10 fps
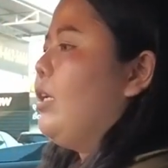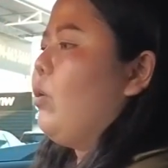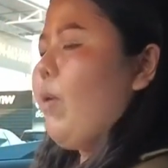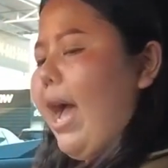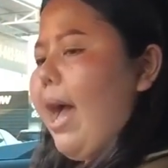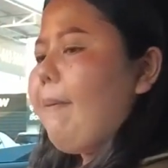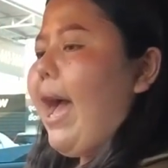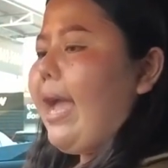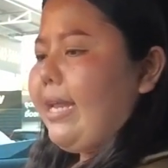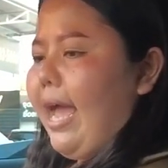ถือว่า
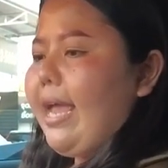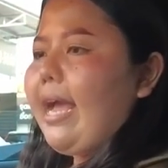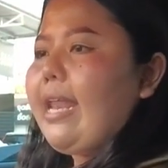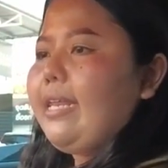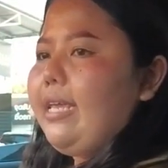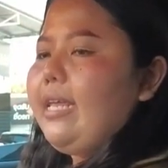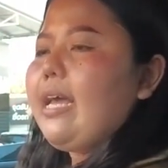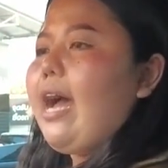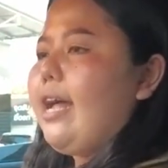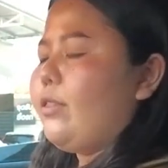ภายในคันนี้
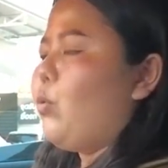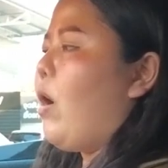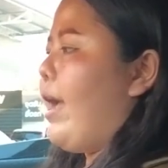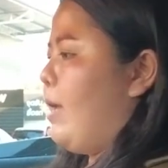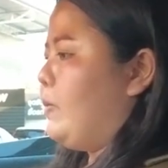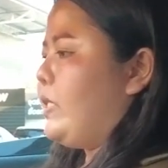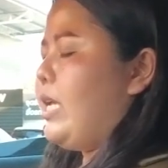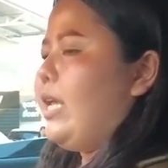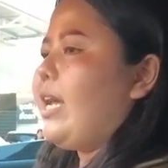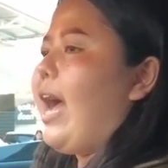นะคะ ตัว MG
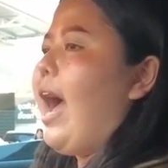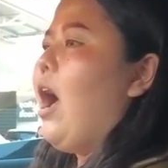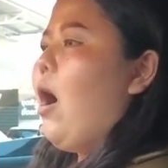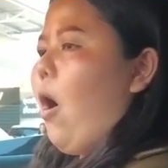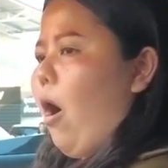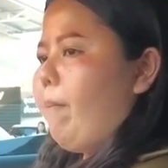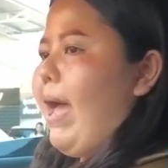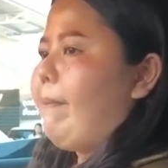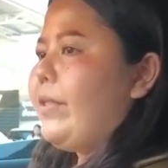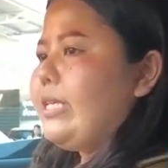นะคะ ออก
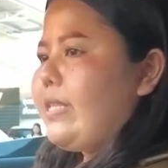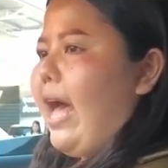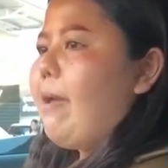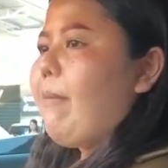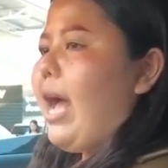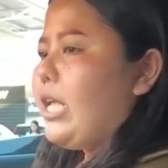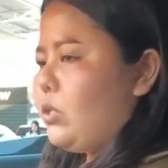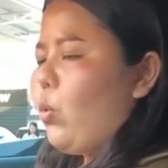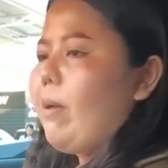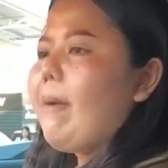แบบดีไซน์มา
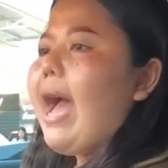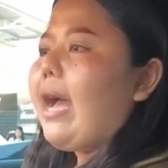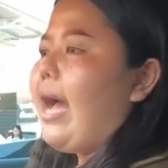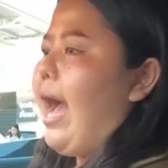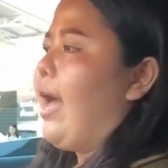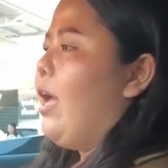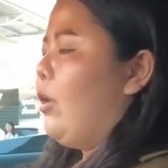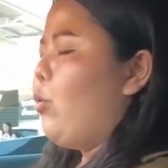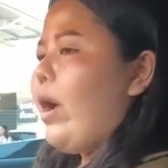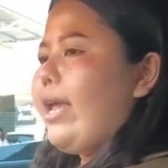สวยมากค่ะ
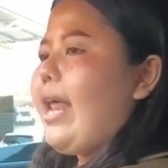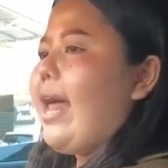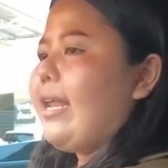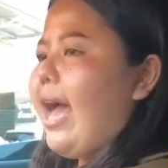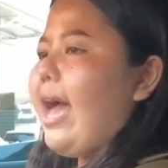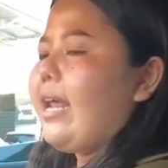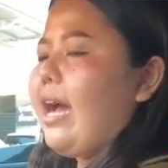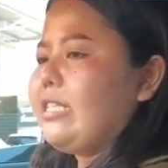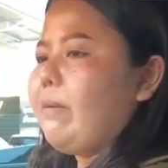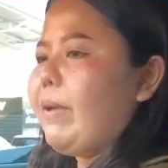ด้วยด้านหน้า
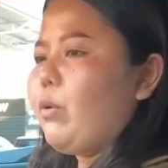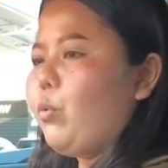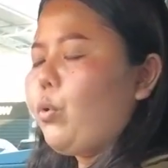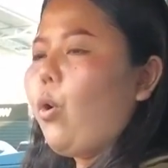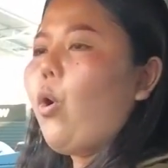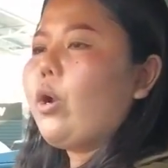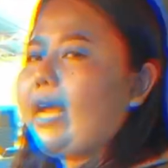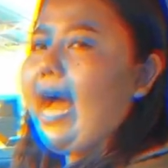นะคะจะเป็นทูโทน